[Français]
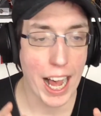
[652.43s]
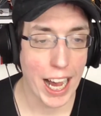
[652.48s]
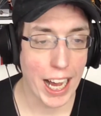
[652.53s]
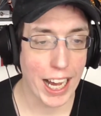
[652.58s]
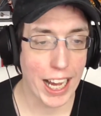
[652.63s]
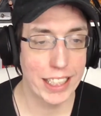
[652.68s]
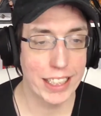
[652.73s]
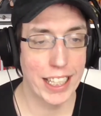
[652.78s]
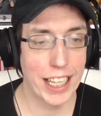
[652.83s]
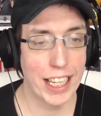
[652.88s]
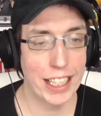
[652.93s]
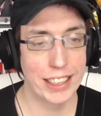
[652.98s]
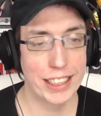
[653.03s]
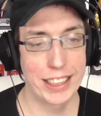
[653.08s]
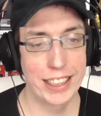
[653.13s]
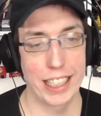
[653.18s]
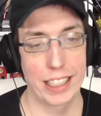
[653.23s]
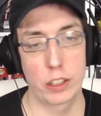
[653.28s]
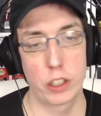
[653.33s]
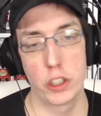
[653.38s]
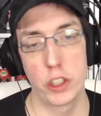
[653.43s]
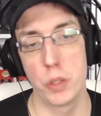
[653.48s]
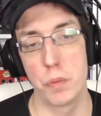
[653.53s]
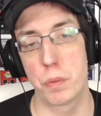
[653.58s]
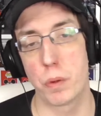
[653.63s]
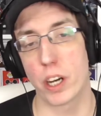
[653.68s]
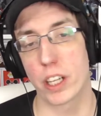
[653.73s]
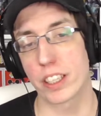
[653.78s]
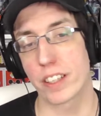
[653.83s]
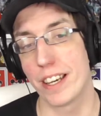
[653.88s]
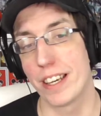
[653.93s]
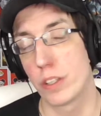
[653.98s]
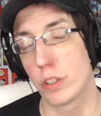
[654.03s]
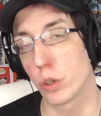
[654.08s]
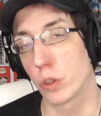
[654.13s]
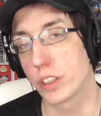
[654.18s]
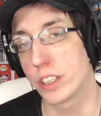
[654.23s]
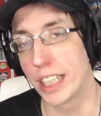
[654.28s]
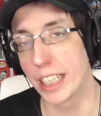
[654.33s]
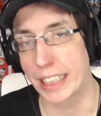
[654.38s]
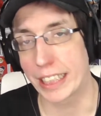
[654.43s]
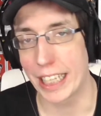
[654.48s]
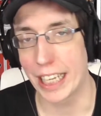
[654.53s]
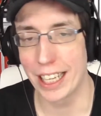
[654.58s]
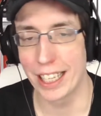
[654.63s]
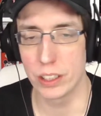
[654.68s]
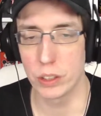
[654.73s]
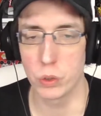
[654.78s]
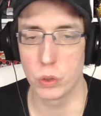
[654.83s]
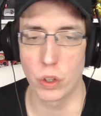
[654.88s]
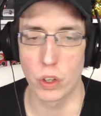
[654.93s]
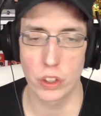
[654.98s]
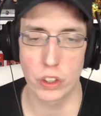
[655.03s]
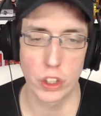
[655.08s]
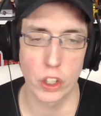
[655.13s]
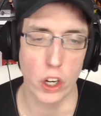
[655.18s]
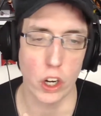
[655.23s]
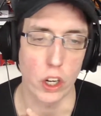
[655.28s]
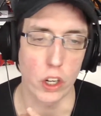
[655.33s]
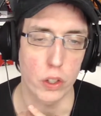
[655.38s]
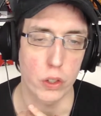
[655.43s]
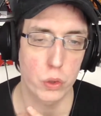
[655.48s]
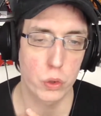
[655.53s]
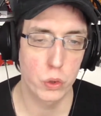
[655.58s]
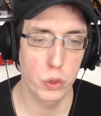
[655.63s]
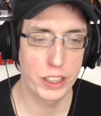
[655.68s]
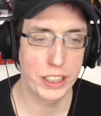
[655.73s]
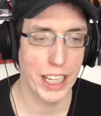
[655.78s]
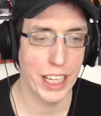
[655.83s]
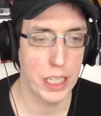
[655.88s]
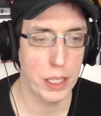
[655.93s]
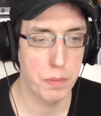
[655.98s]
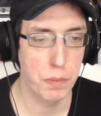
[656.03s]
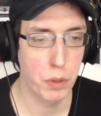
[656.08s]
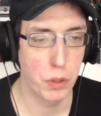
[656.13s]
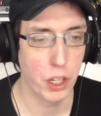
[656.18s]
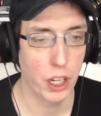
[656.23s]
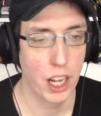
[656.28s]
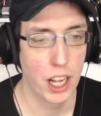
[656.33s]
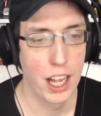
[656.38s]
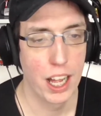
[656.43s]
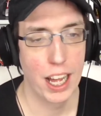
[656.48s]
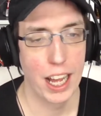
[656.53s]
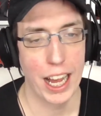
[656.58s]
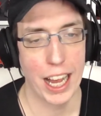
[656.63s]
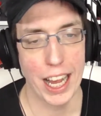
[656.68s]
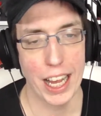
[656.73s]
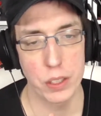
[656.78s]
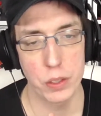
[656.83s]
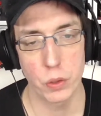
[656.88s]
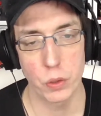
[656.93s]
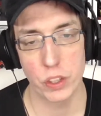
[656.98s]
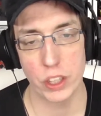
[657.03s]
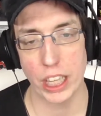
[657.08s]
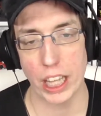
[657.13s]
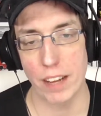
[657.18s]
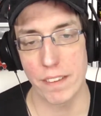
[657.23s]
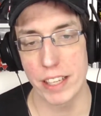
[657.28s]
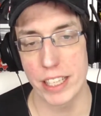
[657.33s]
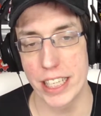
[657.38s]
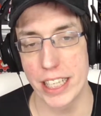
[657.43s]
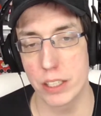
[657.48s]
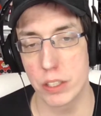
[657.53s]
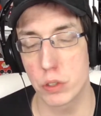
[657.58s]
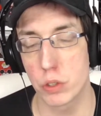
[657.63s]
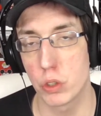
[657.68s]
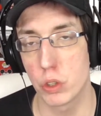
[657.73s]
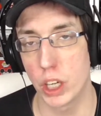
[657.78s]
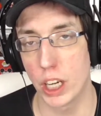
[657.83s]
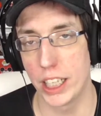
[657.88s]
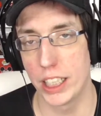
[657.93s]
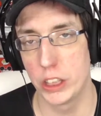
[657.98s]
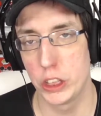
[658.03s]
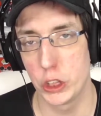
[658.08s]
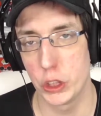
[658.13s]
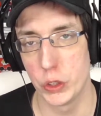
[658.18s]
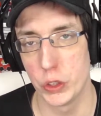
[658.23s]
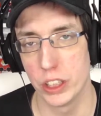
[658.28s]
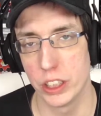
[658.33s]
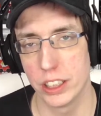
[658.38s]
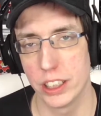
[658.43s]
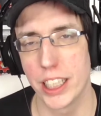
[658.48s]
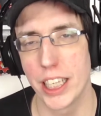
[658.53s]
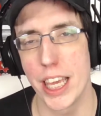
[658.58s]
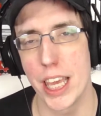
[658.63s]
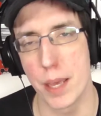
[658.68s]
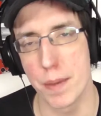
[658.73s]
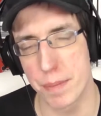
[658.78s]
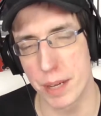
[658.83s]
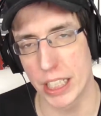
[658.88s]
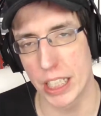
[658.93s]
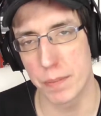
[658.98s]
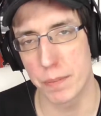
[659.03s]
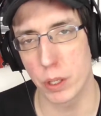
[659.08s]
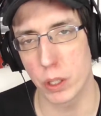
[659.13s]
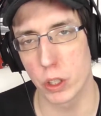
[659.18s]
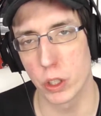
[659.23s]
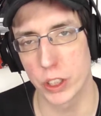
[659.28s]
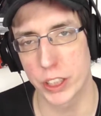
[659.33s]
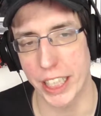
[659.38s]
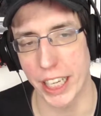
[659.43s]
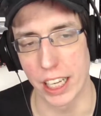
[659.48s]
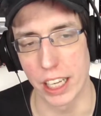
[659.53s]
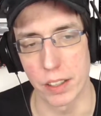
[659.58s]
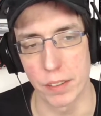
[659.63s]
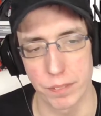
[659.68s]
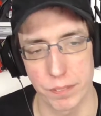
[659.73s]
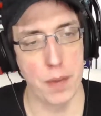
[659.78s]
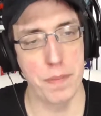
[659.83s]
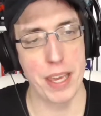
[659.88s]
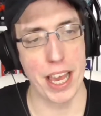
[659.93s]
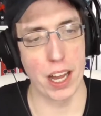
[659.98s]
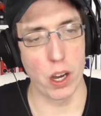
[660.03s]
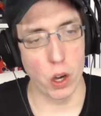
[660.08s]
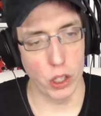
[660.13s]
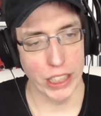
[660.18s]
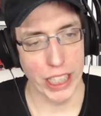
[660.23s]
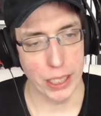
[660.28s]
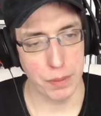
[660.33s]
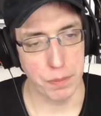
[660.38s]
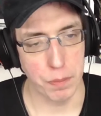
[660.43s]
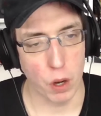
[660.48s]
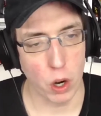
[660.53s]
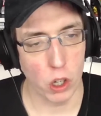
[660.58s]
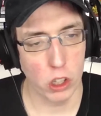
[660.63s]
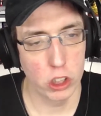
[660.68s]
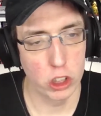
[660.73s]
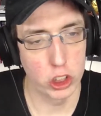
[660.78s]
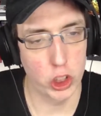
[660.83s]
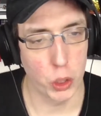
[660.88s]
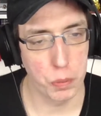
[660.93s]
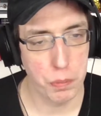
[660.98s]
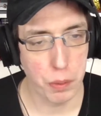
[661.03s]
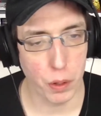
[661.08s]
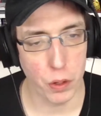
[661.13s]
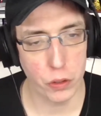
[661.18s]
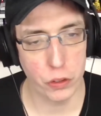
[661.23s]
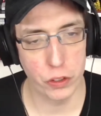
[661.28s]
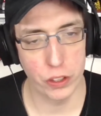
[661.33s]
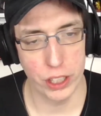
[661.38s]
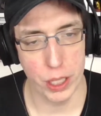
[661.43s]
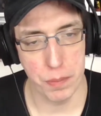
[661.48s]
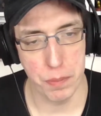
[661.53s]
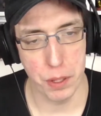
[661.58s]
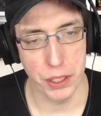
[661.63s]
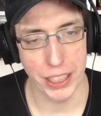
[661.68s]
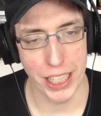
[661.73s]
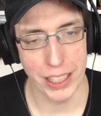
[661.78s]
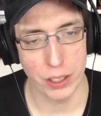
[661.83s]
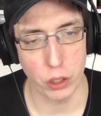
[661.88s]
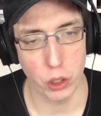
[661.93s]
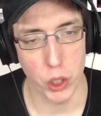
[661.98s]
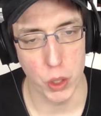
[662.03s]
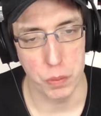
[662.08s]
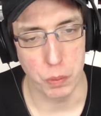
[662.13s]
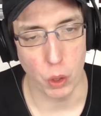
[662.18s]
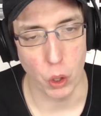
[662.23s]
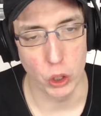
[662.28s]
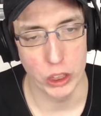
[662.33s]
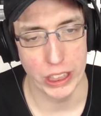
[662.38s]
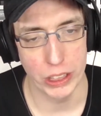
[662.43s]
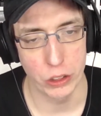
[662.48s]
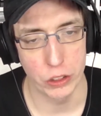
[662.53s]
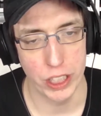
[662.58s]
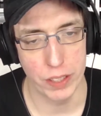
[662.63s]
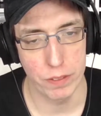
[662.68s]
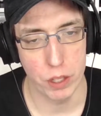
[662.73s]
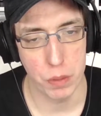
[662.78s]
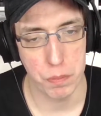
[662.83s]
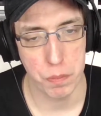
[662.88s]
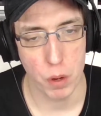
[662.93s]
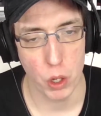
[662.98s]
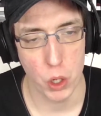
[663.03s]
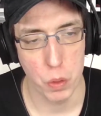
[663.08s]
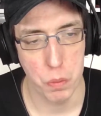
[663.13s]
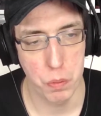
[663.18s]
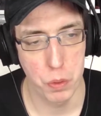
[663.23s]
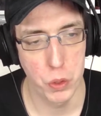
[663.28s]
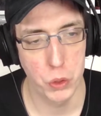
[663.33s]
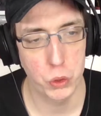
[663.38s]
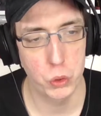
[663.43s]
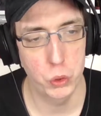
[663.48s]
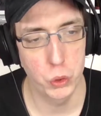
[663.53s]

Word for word: Arada, qui est connu pour avoir travaillé sur Tekken ou encore Soul Calibur, annonce travailler sur un jeu et pas n'importe lequel. Eh bien honnêtement, je pense que c'est peut-être le projet de développement le plus